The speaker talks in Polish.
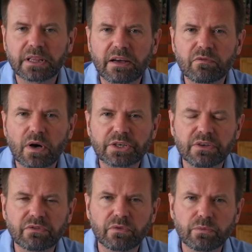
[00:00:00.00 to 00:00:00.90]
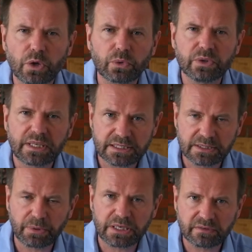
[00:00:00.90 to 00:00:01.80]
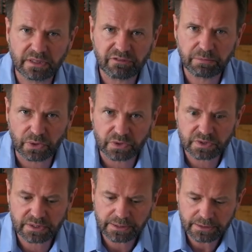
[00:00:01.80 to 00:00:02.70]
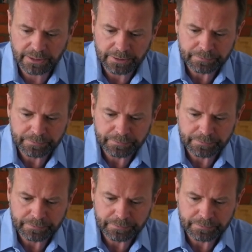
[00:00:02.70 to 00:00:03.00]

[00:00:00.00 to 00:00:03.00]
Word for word: tam właśnie w Nowym Jorku i teraz jest pokazywana w Polsce.